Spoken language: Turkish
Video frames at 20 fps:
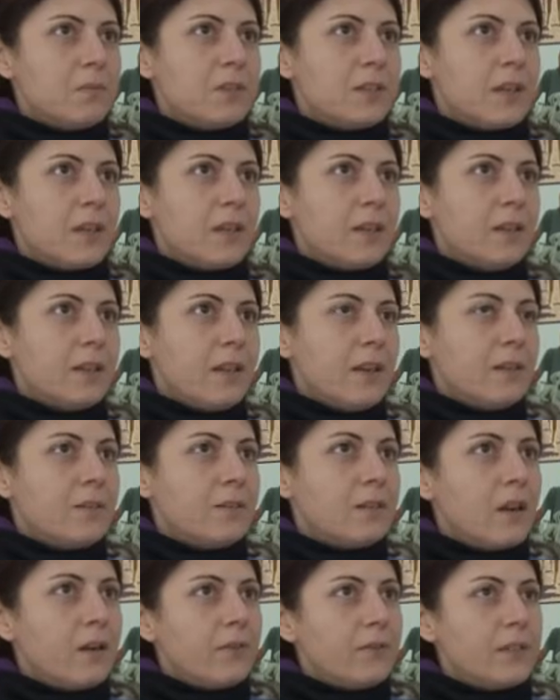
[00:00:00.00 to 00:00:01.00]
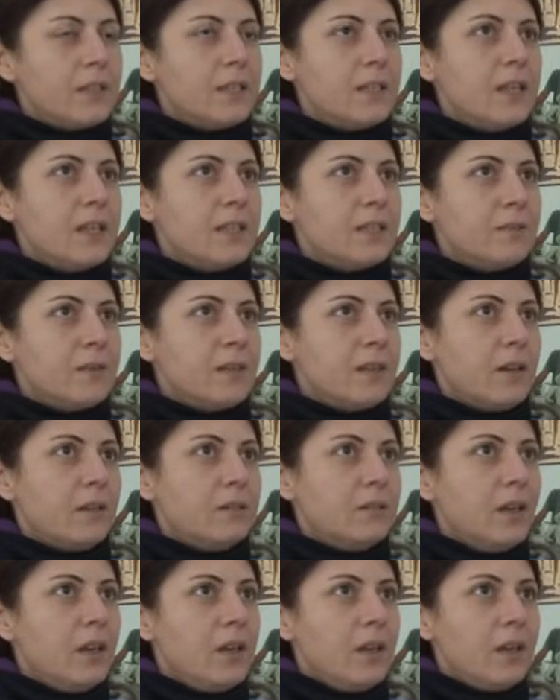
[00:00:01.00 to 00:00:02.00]
bir şekilde etrafı
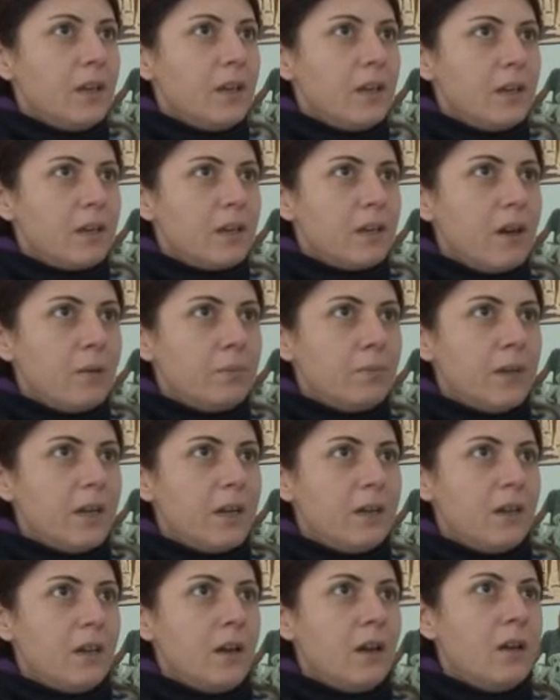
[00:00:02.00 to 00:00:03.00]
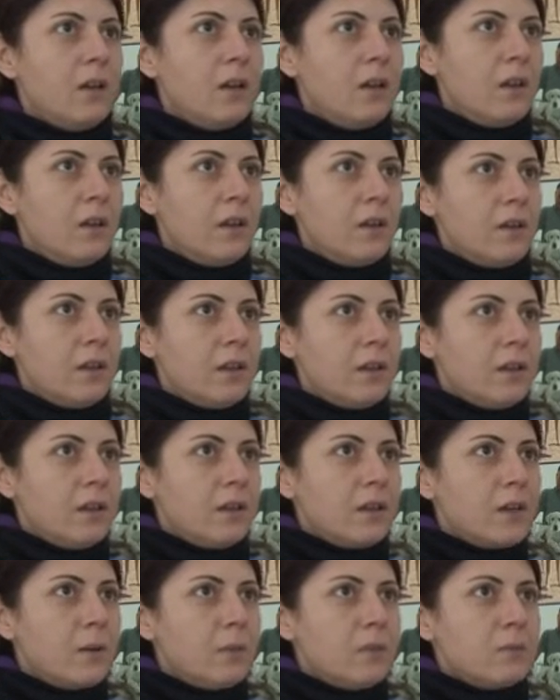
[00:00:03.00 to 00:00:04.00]
kirletmeden e, kaplarla
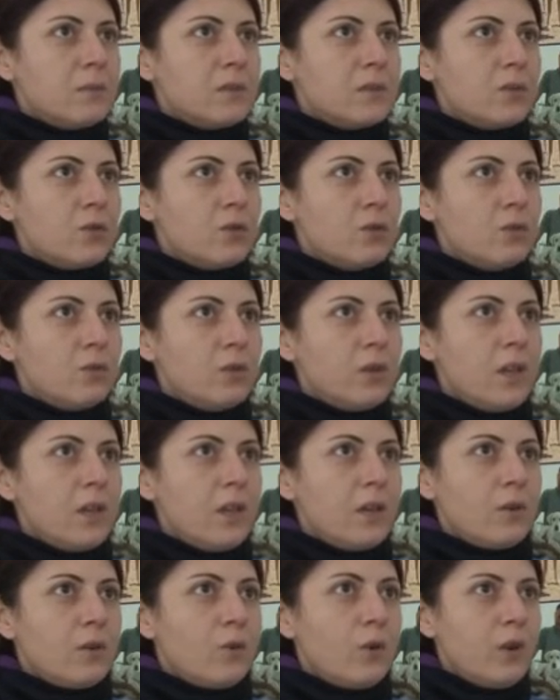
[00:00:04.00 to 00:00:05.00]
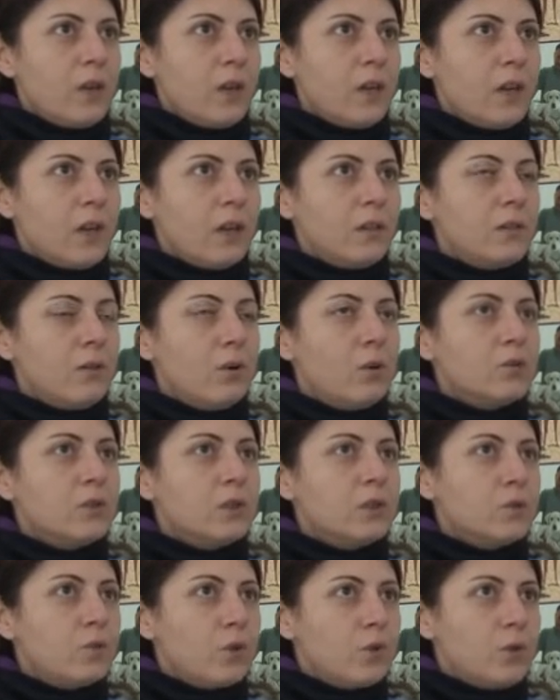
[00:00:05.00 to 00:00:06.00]
e, kapımızın önüne koyarak
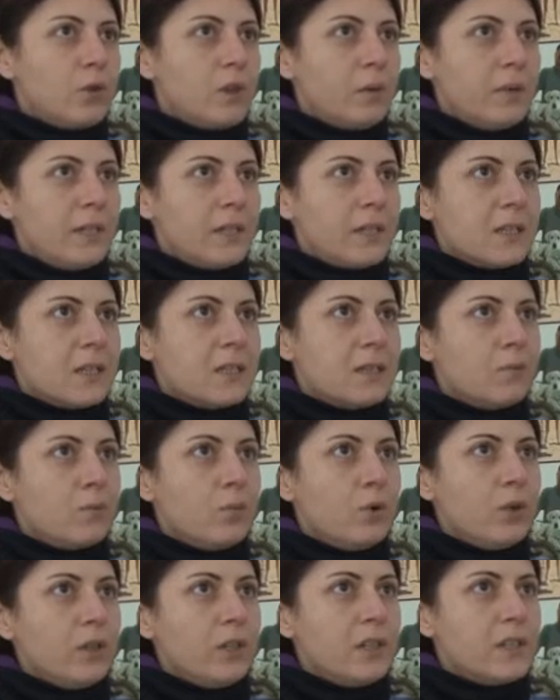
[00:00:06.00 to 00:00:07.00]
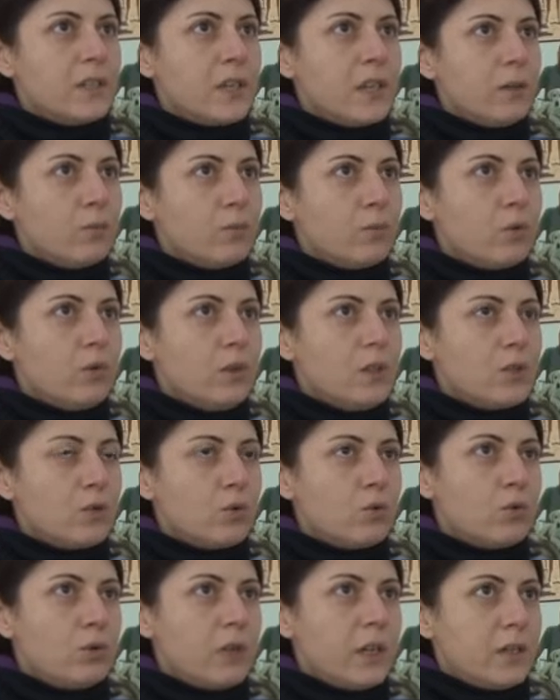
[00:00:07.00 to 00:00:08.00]
onları doyurabiliriz. Böylece bu
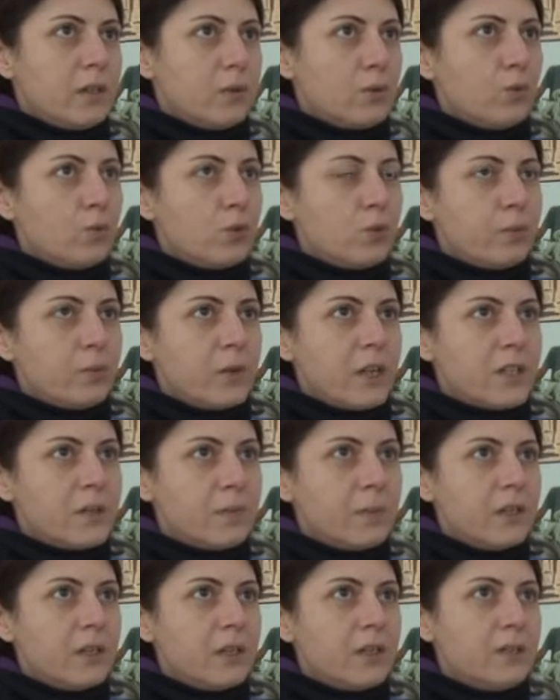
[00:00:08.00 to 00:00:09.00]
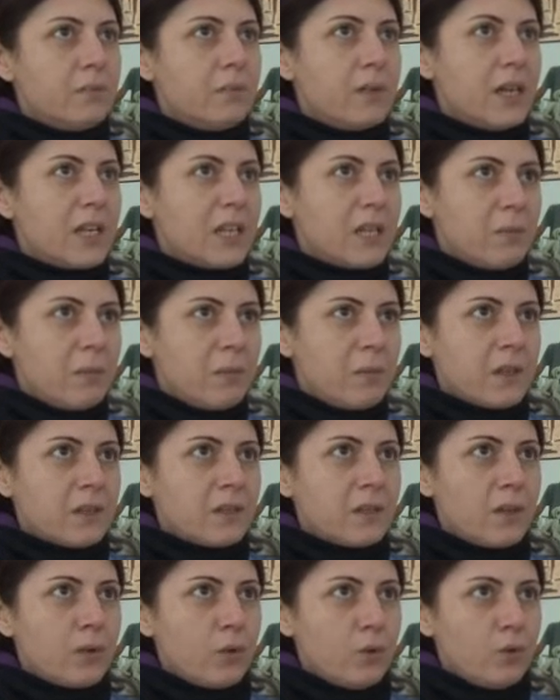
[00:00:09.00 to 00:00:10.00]
içgüdülerinin, gruplaşmalarının belki bir
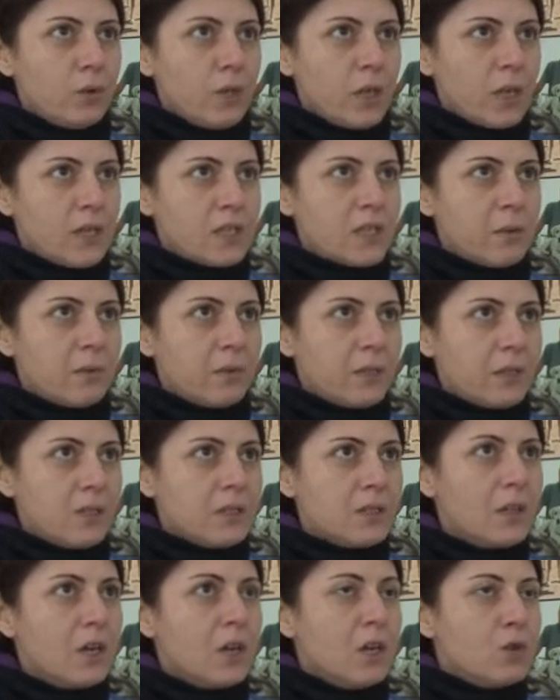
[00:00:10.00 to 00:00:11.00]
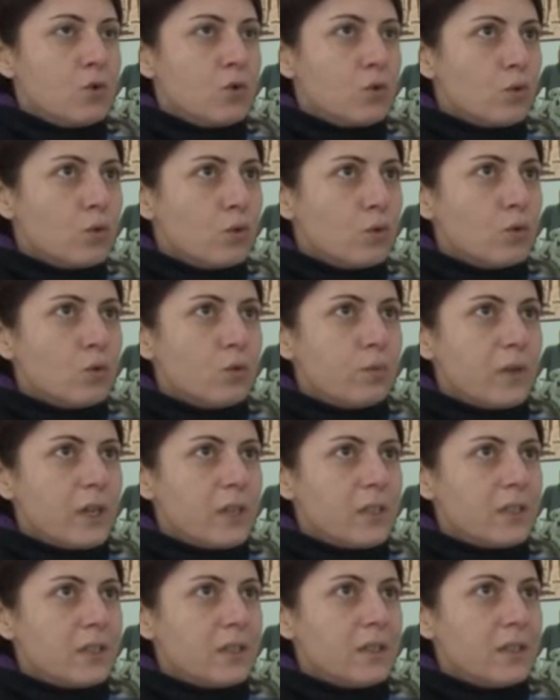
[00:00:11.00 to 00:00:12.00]
miktar önüne geçebiliriz. Çünkü
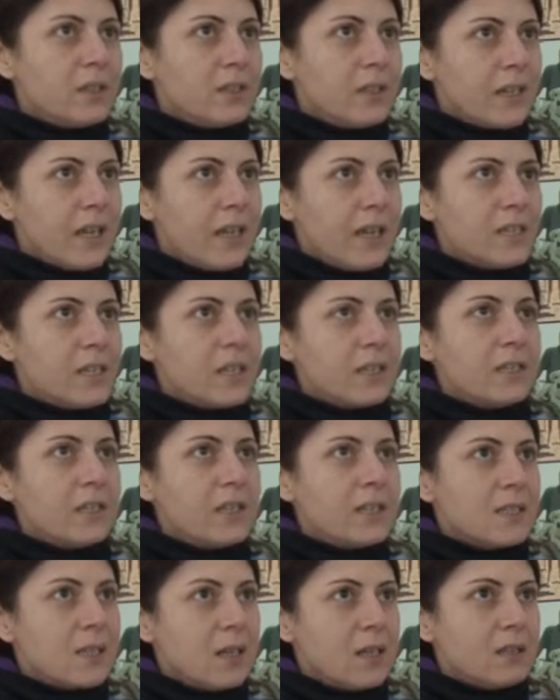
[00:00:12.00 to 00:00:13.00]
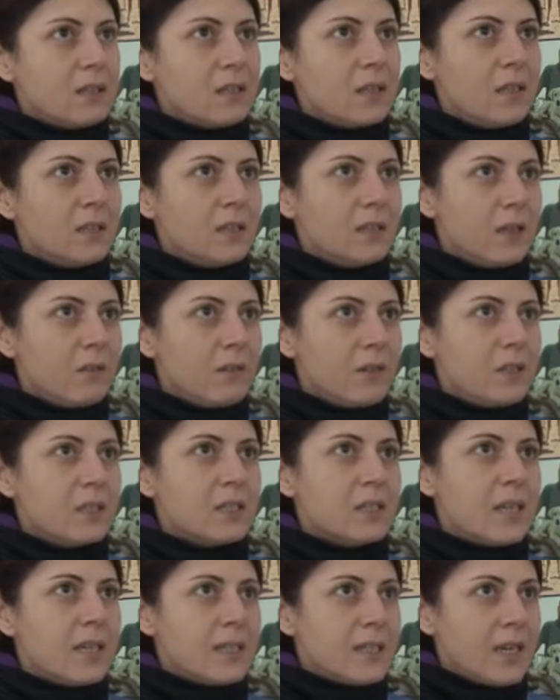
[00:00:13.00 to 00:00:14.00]
gruplaştıklarında gerçekten saldırgan
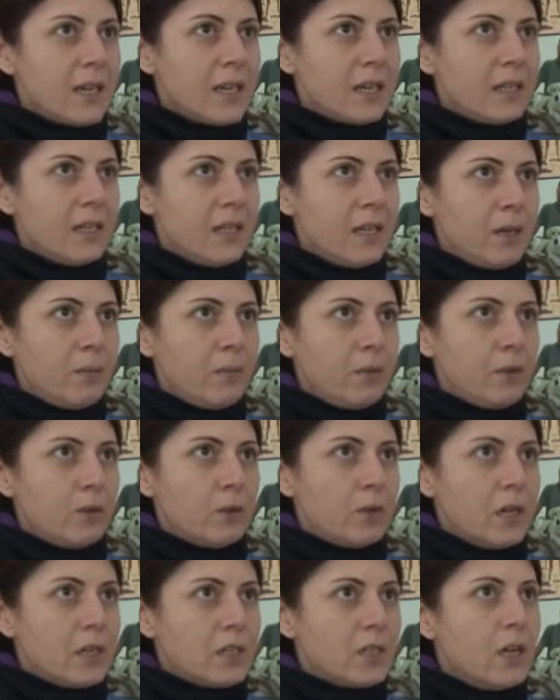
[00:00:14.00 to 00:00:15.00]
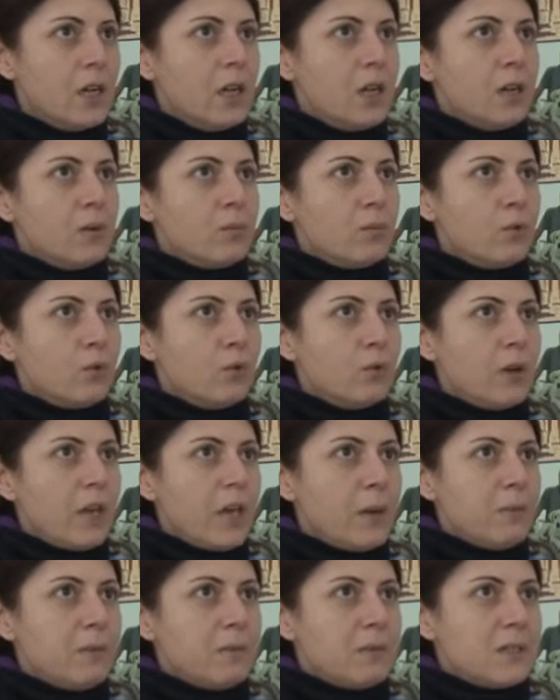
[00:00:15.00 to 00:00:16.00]
davranışlar sergileyebiliyorlar. Bu
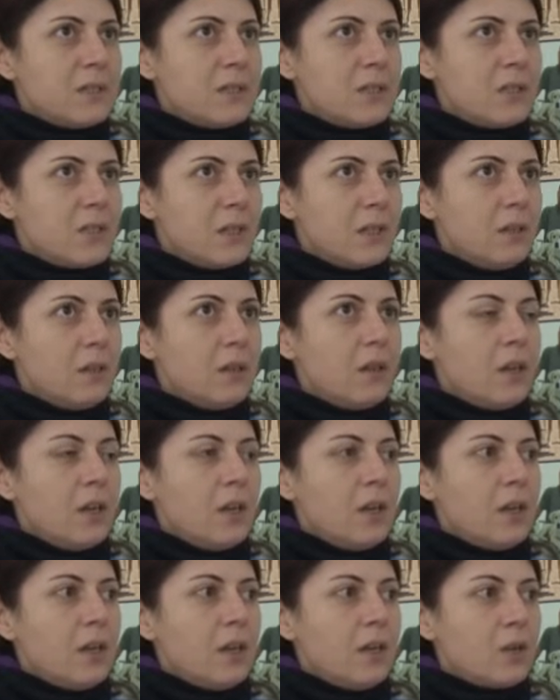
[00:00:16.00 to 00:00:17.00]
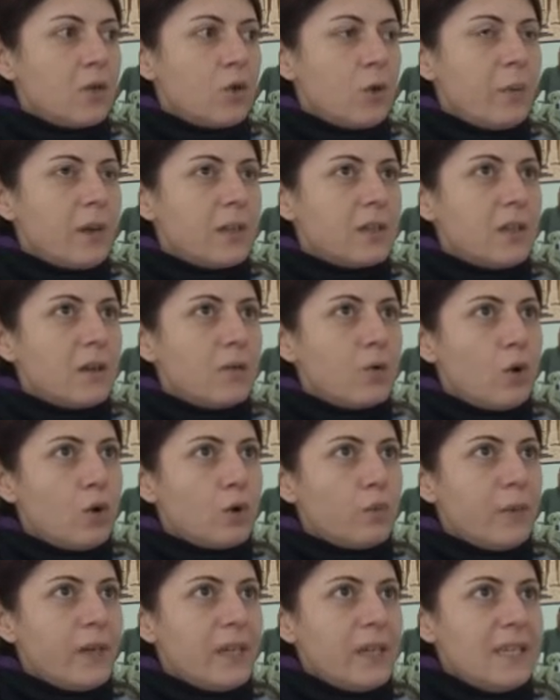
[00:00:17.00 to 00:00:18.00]
hepimiz için, e, köpekten
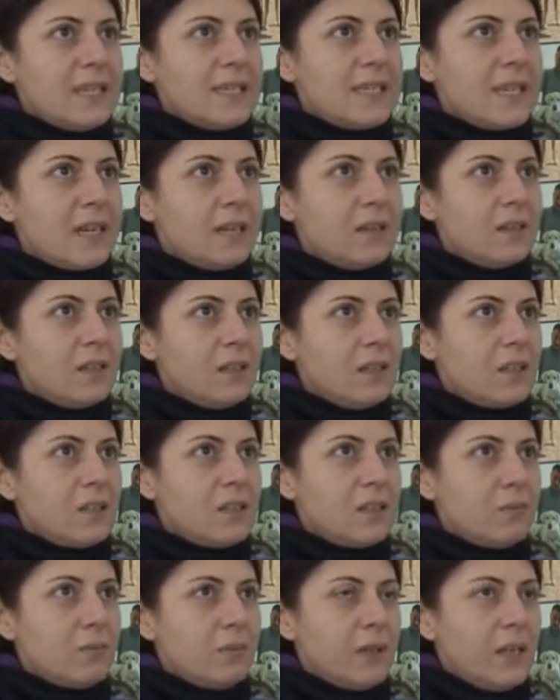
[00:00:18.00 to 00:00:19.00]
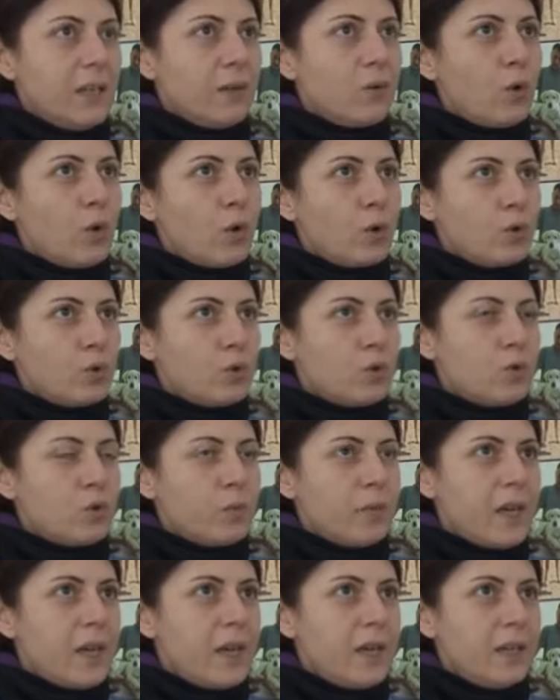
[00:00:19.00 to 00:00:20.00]
korkmayan insanlar için bile
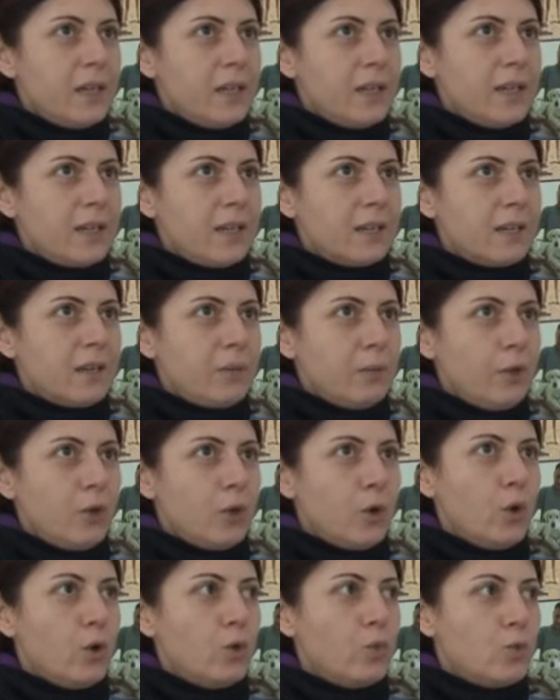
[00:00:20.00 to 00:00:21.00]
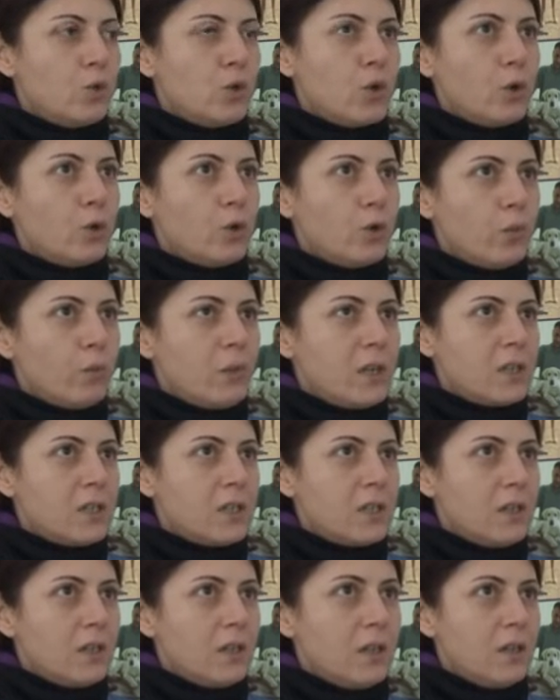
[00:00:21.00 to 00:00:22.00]
korkutucu bir hal yaratabiliyor. Önümüzde
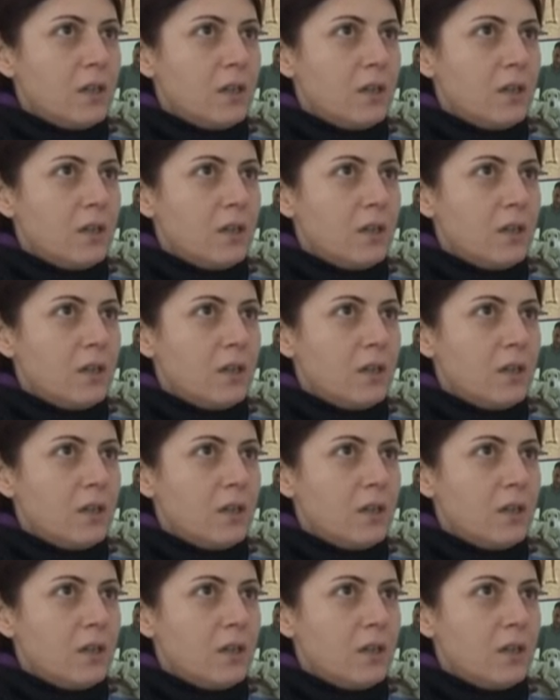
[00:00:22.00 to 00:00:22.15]
10-15 e,